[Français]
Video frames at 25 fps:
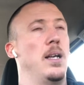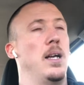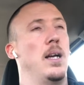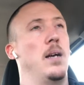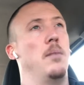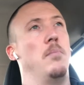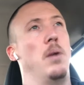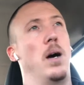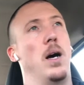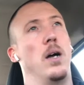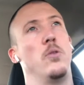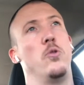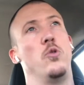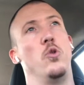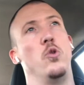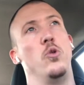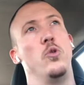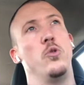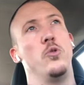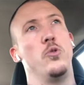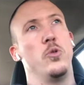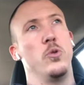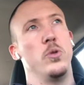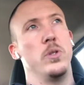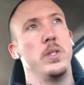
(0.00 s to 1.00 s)
ben,
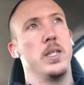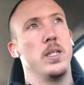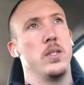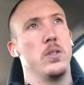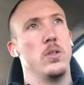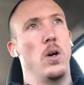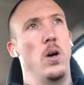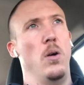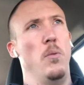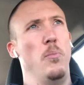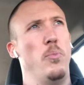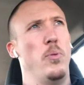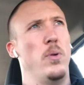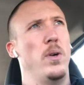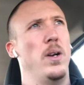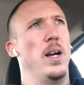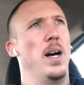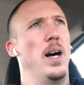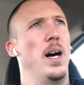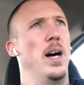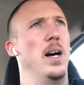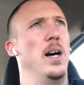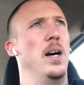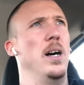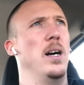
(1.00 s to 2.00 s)
deux, exemples.
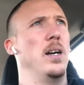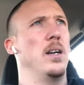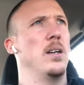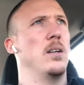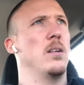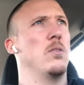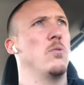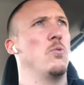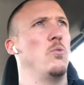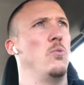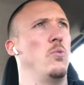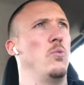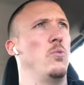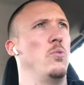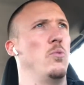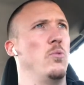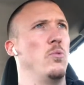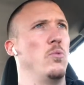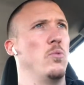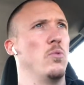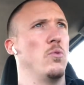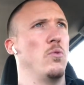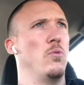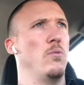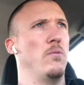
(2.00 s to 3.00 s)
Un
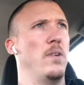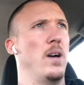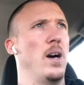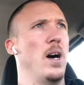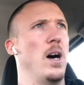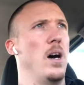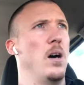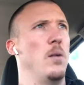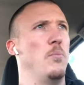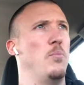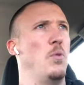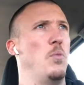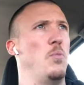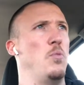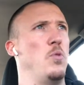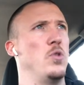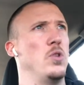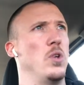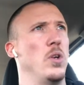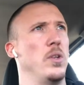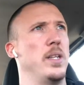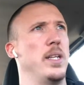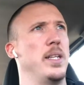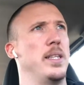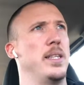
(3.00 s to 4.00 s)
qu'on, verra un peu plus
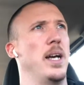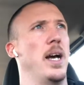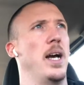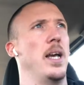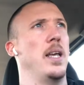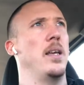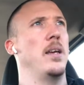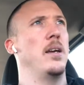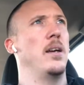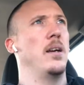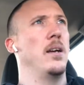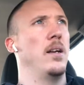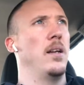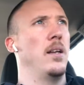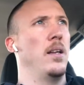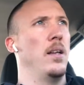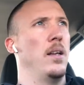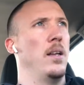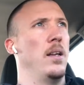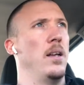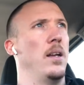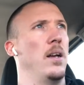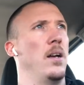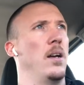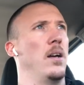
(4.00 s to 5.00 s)
en détail.
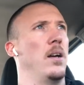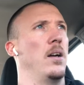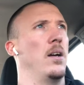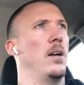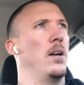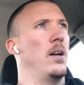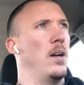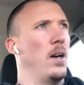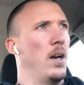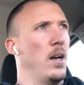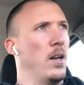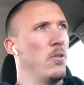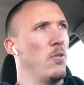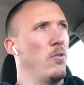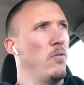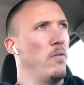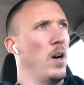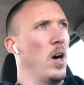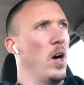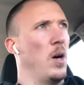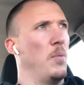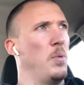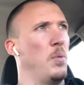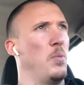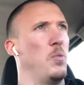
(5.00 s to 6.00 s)
Euh, un qu'on
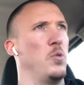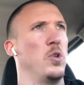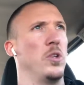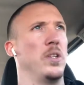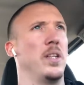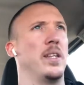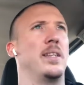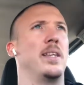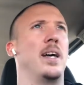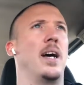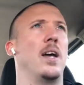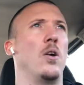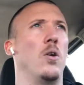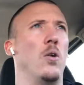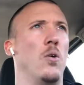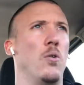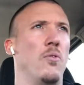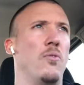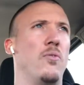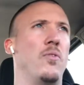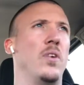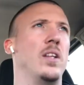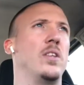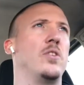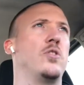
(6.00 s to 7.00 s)
verra un peu plus en détail en
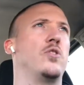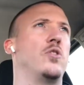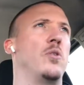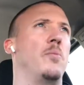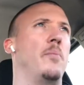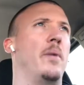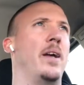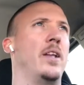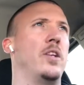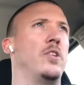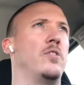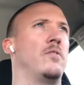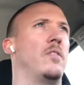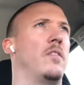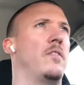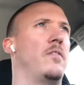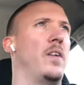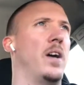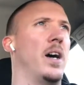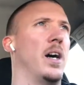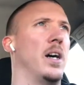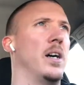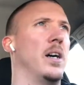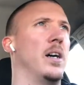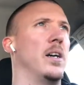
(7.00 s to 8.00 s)
fin de semaine. Je vais
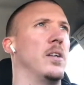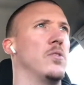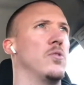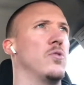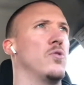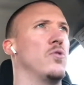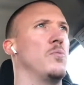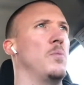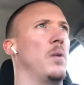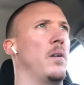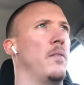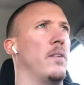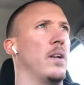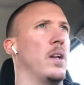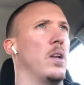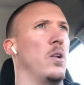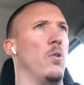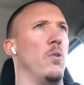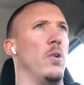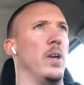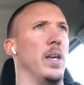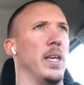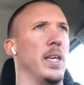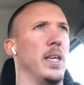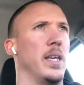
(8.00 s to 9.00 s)
faire un zoom avec
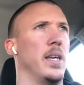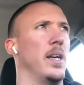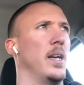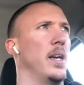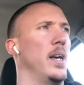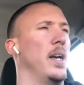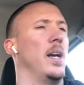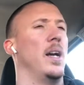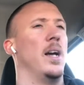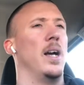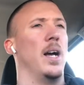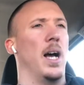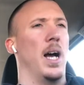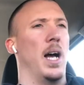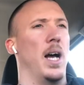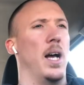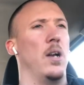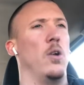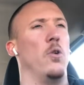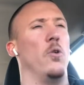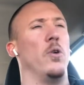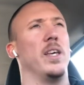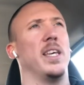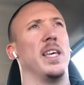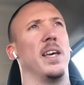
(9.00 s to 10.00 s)
Loïc. Euh,
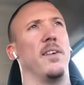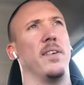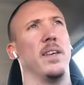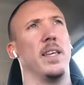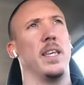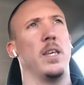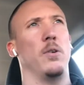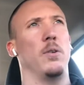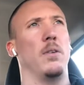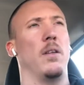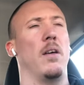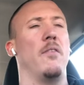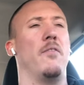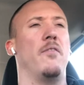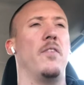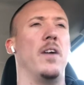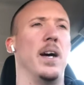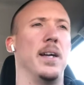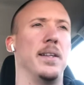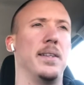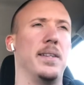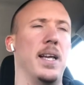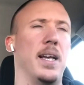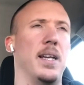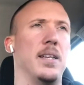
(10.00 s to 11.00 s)
Loïc avec qui on avait fait
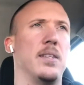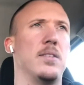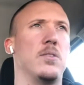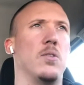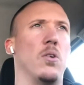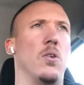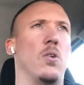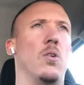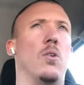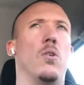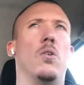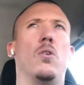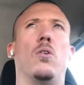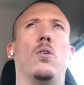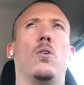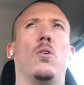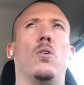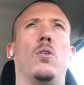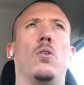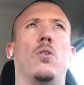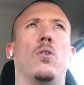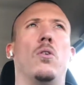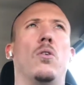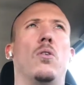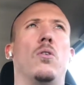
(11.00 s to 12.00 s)
un test
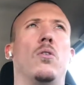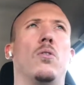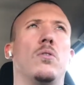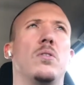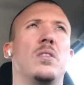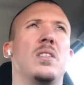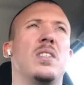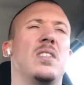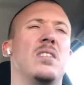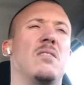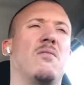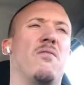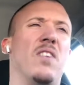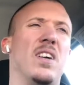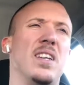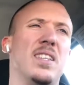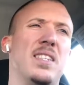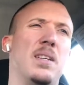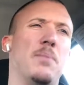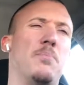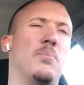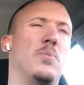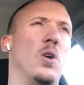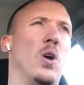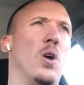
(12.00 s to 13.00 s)
en fin
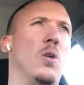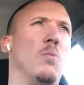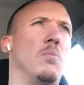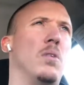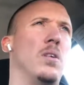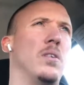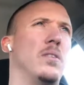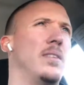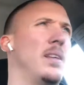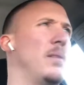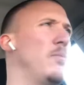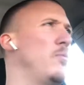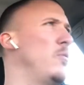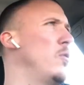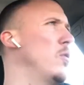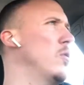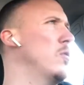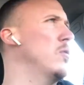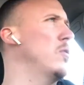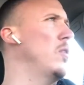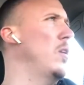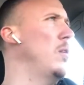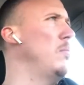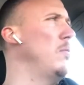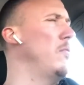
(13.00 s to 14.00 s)
septembre, début
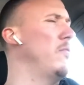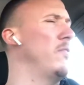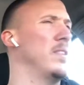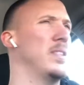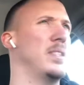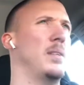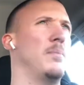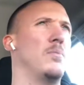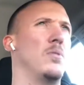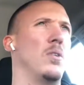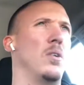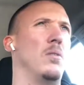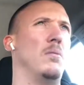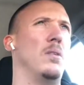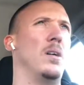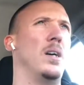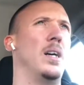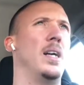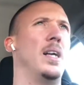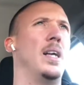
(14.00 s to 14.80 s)
octobre, fin septembre,